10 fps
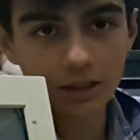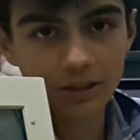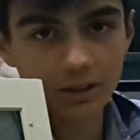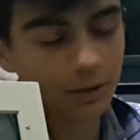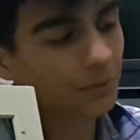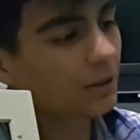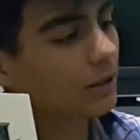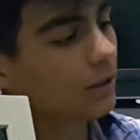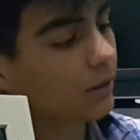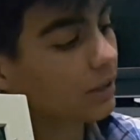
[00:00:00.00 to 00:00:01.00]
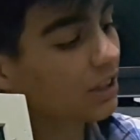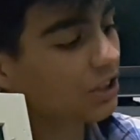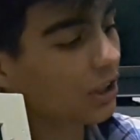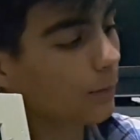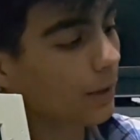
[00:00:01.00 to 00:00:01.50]
bu hard diskimizi.
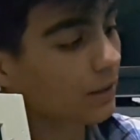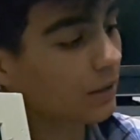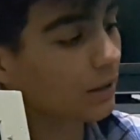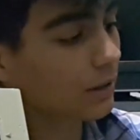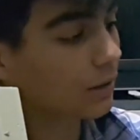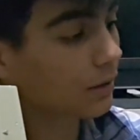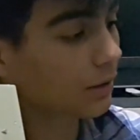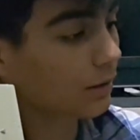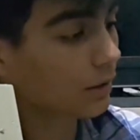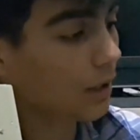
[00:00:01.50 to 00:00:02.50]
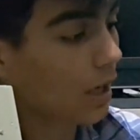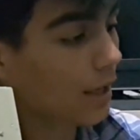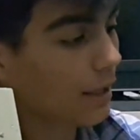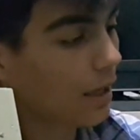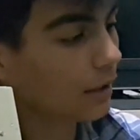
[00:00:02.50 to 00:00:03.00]
40 GB'lık e,
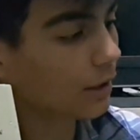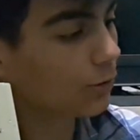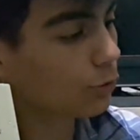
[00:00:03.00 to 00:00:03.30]
ATA